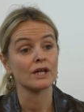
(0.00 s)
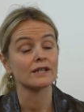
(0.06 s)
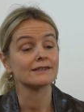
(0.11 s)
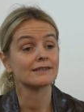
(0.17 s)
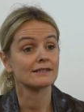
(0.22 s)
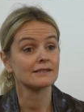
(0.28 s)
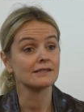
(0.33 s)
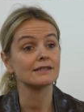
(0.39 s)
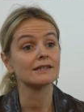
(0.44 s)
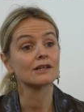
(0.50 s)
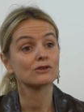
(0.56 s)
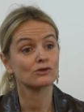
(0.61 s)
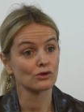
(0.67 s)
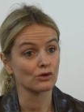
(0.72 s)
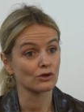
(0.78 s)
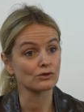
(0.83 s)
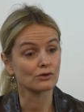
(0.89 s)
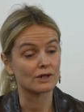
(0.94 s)

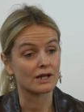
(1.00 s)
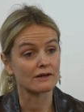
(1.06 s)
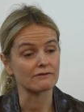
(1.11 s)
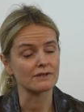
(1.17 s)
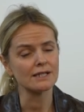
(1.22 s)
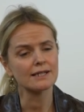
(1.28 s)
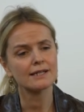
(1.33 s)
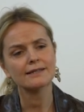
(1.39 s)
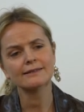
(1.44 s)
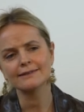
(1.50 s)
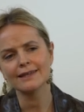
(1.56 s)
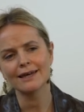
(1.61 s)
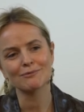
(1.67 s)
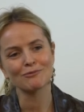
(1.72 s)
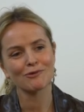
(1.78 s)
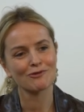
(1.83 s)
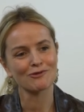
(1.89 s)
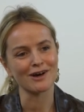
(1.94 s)
d'indicateurs dans la ville,
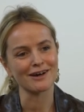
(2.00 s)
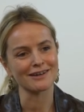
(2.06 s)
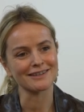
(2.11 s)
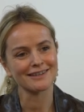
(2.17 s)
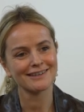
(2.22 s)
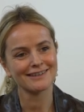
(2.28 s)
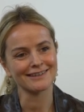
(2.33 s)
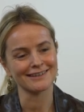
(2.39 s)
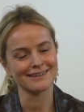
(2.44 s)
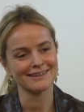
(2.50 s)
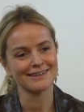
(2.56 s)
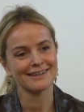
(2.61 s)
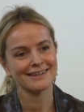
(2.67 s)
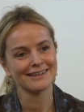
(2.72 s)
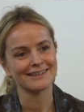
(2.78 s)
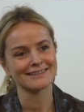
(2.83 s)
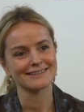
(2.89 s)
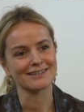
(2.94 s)
extrêmement variés. Hein.
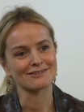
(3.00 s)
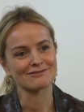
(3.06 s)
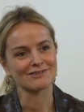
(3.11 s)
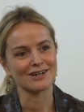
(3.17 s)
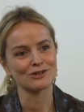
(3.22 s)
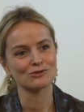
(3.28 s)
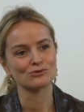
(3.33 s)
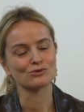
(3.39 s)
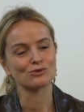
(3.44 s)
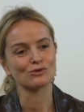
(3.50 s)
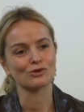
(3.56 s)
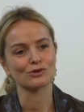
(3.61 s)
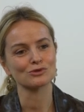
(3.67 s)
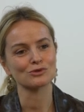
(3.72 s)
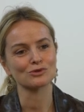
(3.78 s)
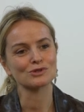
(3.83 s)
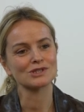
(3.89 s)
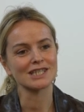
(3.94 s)
Ça va de
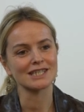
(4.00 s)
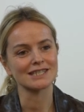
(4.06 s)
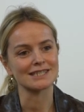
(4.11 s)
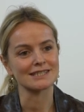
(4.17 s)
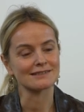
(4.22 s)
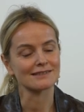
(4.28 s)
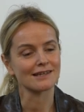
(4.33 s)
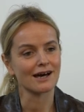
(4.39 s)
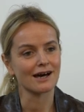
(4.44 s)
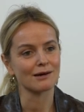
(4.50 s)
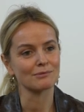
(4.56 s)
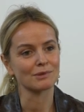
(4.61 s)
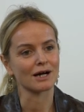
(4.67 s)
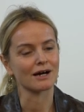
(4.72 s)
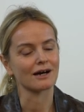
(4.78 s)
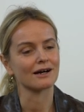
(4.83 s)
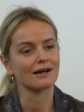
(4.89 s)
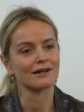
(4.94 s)
l'entretien des
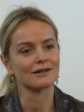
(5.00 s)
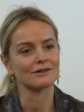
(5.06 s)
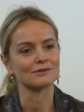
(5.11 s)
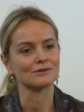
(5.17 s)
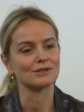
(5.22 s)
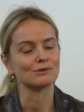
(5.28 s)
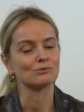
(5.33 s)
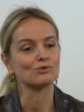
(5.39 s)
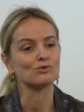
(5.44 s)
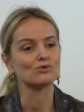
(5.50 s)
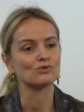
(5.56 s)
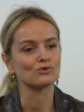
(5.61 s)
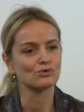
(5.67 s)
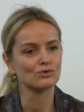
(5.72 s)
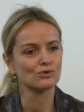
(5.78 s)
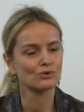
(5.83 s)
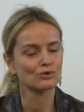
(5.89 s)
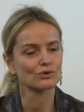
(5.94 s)
arbres à des
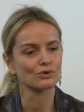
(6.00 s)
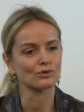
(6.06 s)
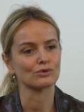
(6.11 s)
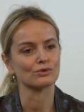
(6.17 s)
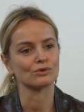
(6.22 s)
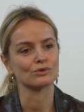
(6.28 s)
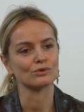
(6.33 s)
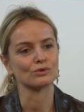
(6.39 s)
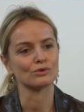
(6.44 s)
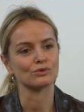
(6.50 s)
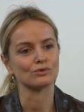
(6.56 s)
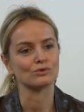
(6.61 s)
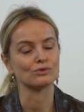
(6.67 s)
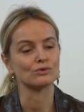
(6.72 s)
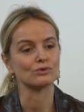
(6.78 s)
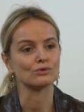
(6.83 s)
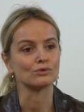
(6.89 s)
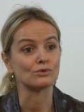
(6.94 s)
mesures
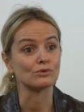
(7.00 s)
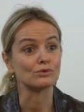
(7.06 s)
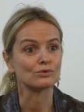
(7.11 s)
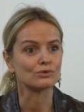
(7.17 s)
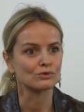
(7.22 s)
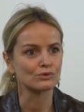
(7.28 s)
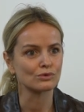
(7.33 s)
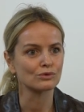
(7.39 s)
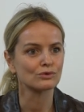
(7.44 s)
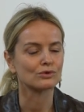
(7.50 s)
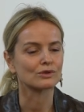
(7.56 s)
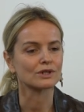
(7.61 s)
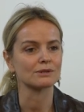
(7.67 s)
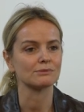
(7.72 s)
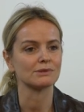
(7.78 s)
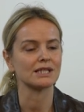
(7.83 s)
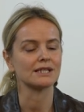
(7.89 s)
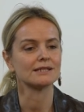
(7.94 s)
du taux de
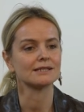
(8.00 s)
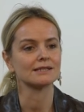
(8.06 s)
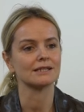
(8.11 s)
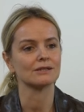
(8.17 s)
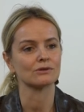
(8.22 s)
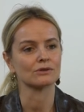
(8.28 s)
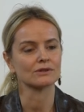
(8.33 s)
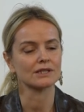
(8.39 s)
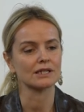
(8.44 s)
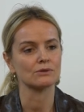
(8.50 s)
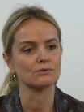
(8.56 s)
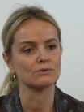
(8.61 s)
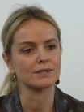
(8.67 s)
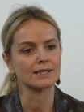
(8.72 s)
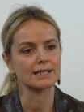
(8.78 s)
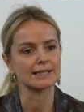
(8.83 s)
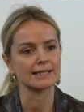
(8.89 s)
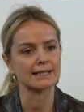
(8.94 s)
criminalité dans tel ou
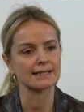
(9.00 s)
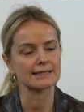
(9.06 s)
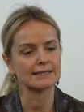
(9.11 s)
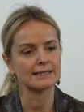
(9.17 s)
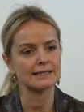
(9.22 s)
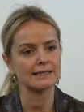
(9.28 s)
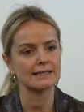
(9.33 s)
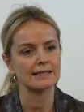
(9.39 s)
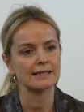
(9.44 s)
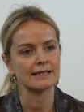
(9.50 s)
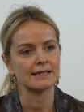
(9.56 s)
tel quartier.